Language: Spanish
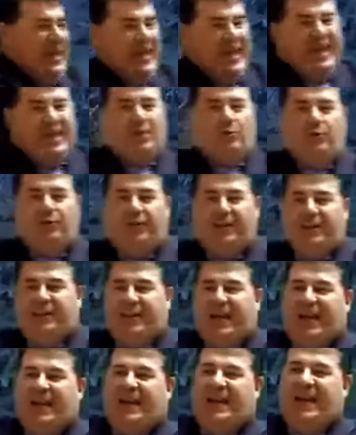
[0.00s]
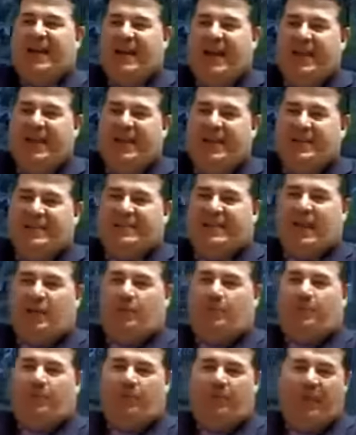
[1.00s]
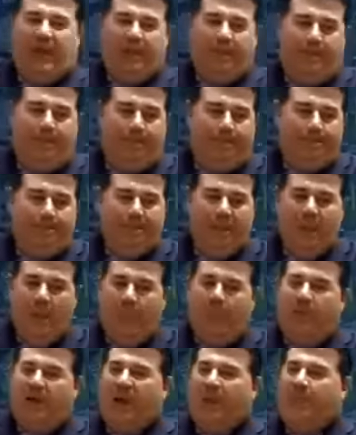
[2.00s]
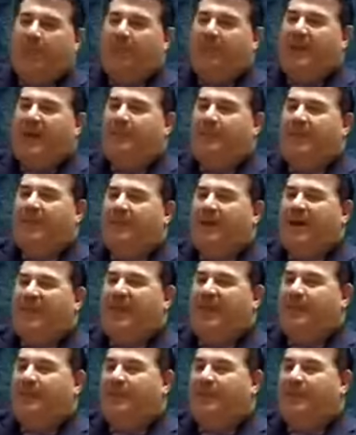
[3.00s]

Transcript: y concentrarla en el Estado. ¿Por qué? Porque la propiedad privada,